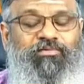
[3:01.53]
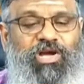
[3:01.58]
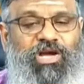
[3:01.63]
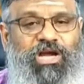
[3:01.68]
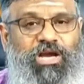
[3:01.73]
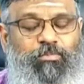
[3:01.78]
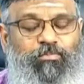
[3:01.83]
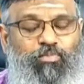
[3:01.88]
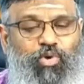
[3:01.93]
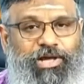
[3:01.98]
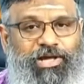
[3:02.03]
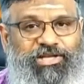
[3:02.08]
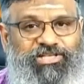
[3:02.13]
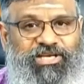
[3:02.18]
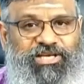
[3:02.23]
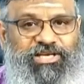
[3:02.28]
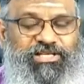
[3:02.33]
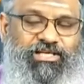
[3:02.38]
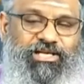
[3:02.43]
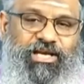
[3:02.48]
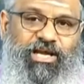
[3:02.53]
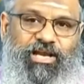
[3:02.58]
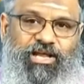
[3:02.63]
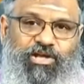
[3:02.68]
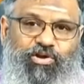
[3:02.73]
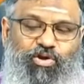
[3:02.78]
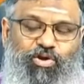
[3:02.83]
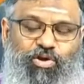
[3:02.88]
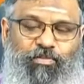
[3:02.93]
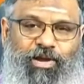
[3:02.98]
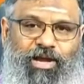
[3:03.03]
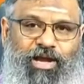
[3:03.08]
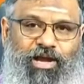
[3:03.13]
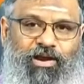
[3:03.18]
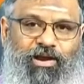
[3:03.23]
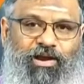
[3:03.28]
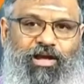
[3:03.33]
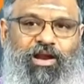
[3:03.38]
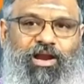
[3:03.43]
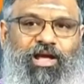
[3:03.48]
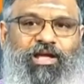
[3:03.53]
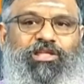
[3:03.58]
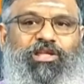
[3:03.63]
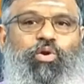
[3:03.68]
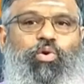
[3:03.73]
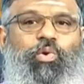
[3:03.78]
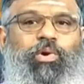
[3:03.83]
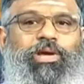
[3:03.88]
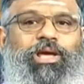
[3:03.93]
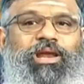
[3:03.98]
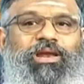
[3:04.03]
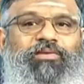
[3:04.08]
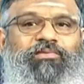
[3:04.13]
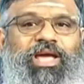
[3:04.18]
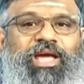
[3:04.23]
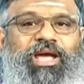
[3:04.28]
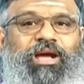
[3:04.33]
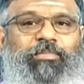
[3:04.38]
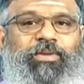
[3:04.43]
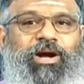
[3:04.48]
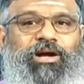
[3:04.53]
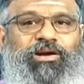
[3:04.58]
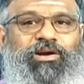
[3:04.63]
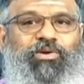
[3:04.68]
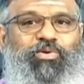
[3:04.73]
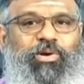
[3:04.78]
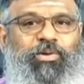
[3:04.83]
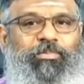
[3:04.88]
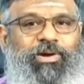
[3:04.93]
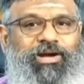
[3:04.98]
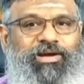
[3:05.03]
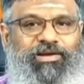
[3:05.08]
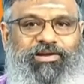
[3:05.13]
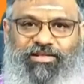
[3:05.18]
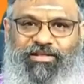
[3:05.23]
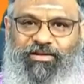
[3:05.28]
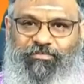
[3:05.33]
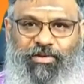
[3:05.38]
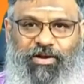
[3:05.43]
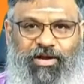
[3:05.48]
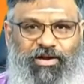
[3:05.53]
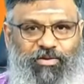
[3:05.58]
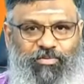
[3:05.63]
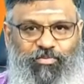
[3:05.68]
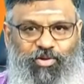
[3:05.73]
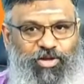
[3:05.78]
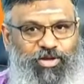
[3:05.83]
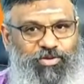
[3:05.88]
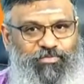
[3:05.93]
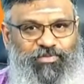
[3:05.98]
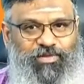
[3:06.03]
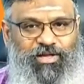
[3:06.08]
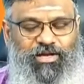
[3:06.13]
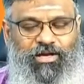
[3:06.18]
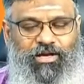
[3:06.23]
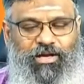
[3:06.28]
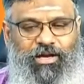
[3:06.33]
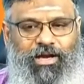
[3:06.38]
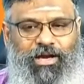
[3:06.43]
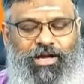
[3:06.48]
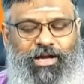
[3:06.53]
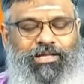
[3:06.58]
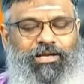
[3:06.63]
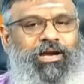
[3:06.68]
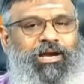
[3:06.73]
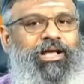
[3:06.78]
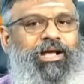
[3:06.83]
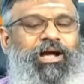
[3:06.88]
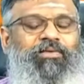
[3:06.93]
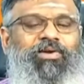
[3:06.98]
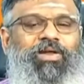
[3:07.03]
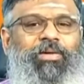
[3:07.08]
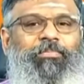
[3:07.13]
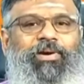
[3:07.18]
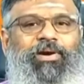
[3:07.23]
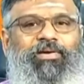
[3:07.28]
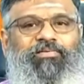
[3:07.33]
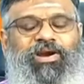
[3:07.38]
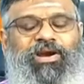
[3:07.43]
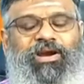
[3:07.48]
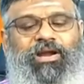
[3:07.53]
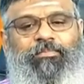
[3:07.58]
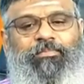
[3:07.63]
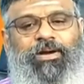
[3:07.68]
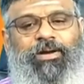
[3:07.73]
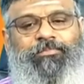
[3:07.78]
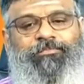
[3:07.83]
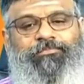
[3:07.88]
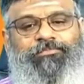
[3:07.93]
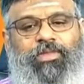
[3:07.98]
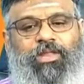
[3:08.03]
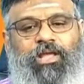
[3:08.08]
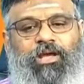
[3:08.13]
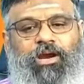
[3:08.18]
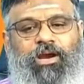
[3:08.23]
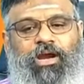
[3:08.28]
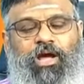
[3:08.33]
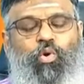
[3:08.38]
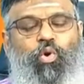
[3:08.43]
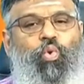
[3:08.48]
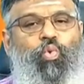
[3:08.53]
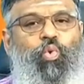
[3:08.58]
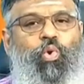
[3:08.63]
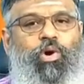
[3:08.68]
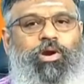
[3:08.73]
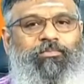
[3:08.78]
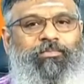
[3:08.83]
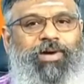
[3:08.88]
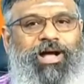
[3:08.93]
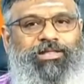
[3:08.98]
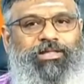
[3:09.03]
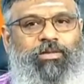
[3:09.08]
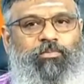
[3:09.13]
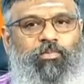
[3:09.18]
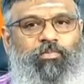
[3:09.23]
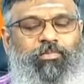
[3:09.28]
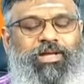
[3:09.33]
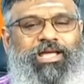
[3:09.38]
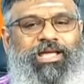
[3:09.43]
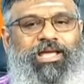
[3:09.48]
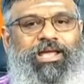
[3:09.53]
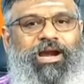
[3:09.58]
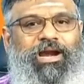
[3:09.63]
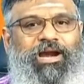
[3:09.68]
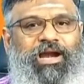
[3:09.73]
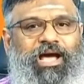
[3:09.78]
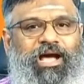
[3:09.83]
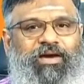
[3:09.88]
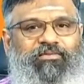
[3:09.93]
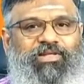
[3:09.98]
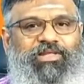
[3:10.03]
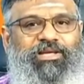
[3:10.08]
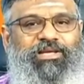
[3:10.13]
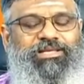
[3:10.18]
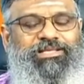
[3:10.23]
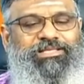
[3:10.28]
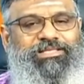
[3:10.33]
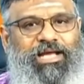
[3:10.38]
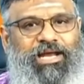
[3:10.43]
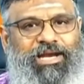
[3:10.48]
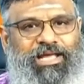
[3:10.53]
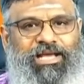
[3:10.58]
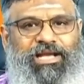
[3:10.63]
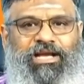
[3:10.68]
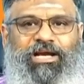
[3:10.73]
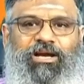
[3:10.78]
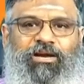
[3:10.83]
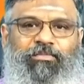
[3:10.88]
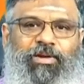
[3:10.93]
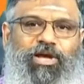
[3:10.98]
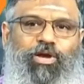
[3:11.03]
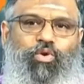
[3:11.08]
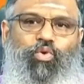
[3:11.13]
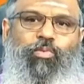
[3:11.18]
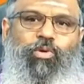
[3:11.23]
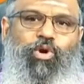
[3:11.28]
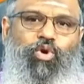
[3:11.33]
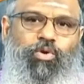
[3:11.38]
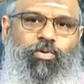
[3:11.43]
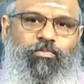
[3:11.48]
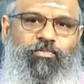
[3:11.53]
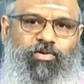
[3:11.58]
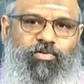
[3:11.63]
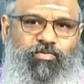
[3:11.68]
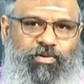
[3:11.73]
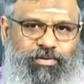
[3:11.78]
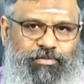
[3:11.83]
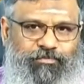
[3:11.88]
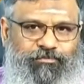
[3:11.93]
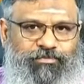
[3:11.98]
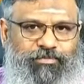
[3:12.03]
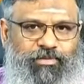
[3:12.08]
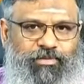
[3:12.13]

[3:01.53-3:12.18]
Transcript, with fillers: அளவுக்கு நம்முடைய சிகிச்சைகள் இருக்குமேயானால் அந்த நோய்கள் வேகமாக குணமாகிறத பார்க்க முடியும் அதனால் கவலைப்பட வேண்டாமா நான் ஒவ்வொரு மாதமும் இரண்டாவது சனிக்கிழமை கும்பகோணம் வருவேன்